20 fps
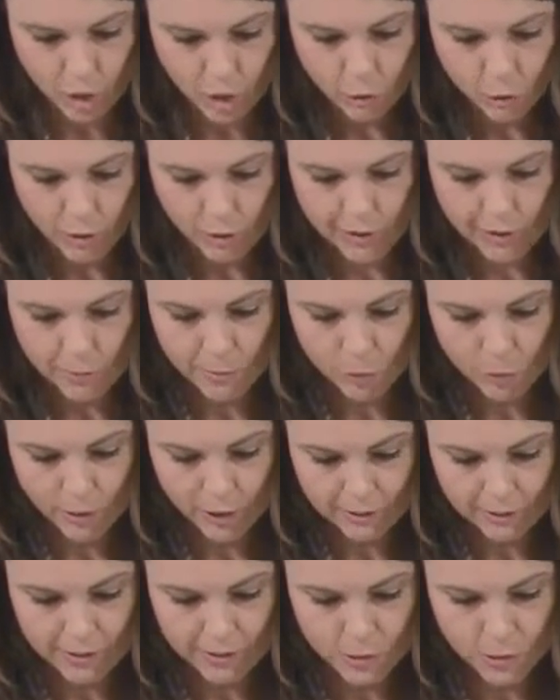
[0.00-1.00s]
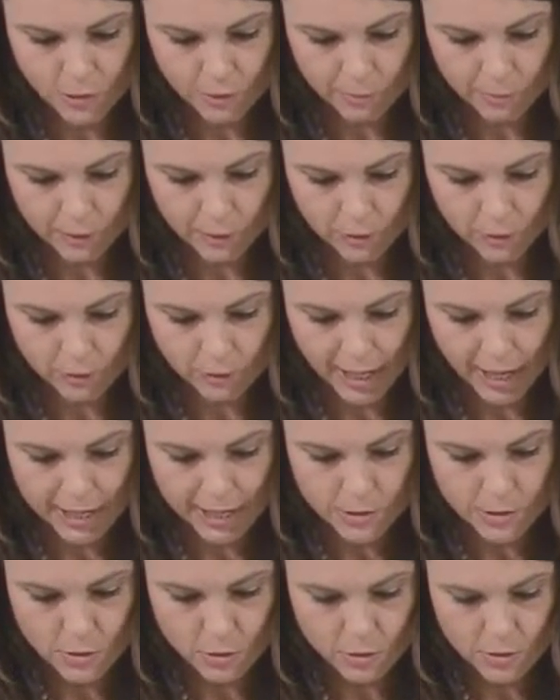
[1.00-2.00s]
guardiamo con attenzione a Pietro
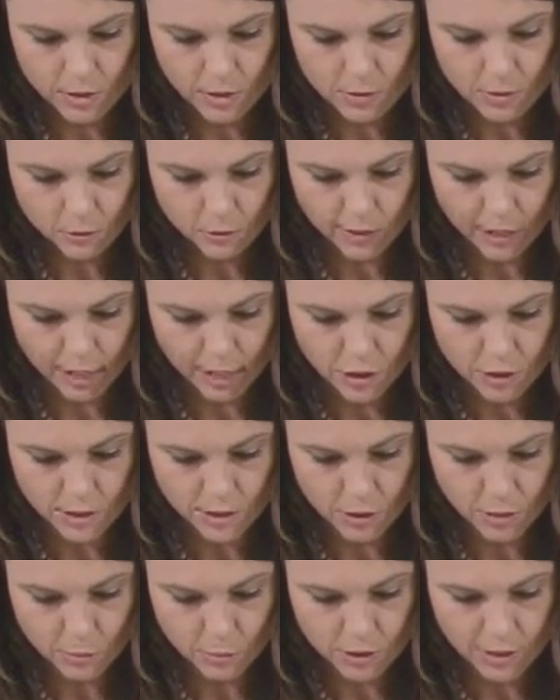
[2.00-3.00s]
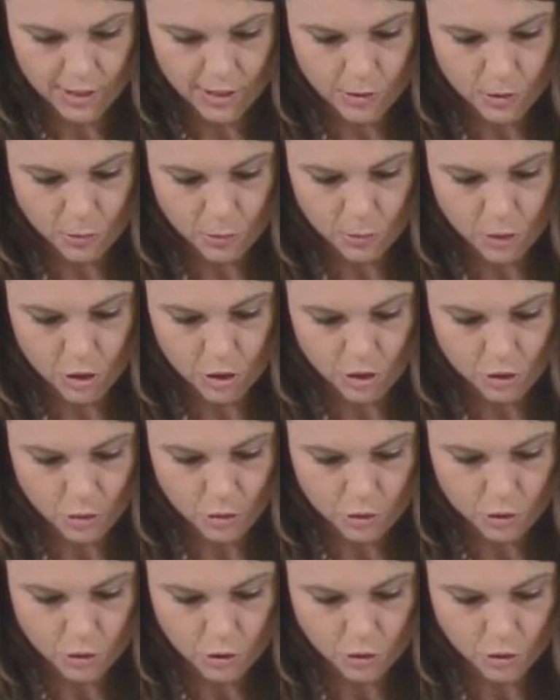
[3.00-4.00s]
Grasso, se i sondaggi si dimostrassero più
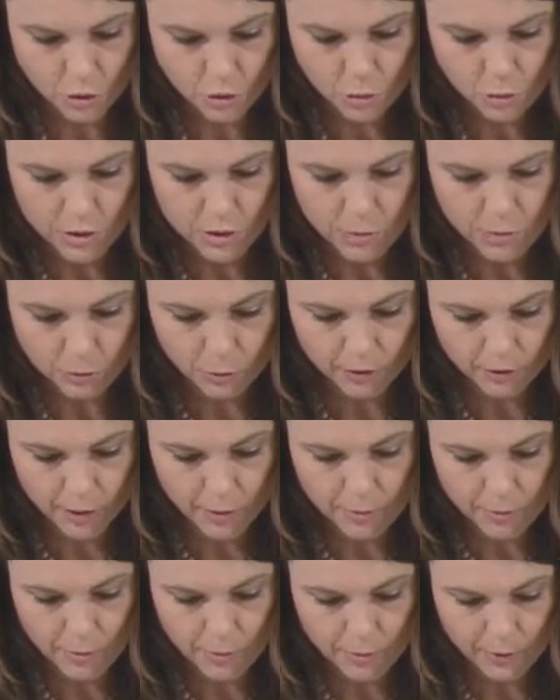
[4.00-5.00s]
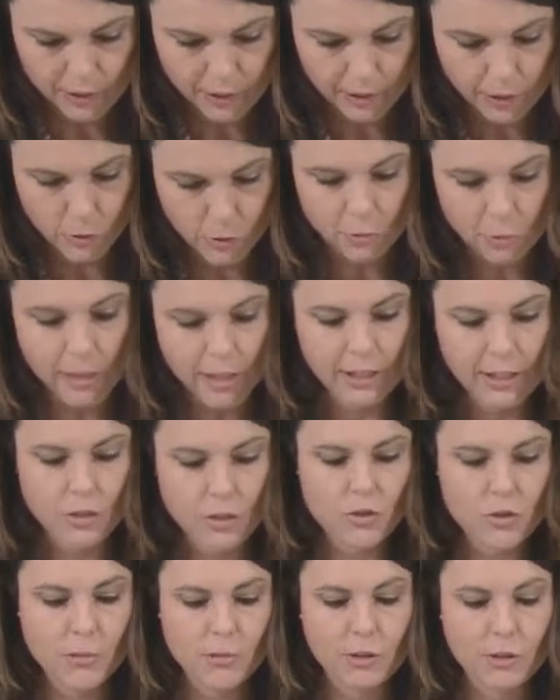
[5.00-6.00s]
generosi con lui si potrebbe aprire un bel
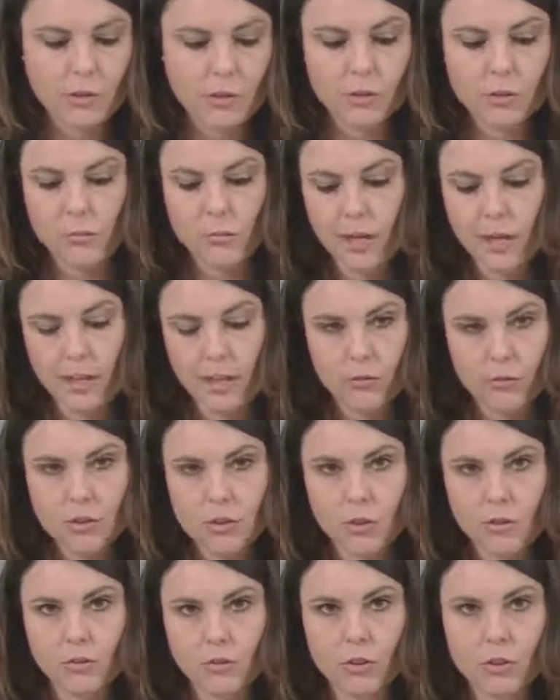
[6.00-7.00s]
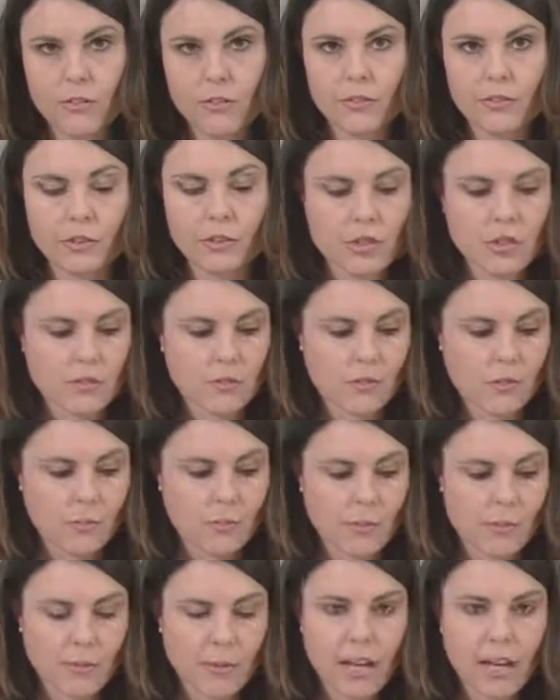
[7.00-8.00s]
ragionamento. In base, questo è quello che vi dicevo
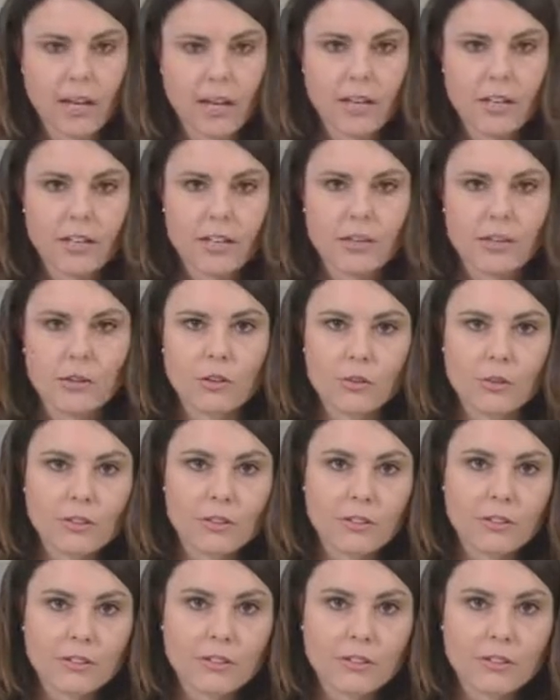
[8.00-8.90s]
prima, eh, noi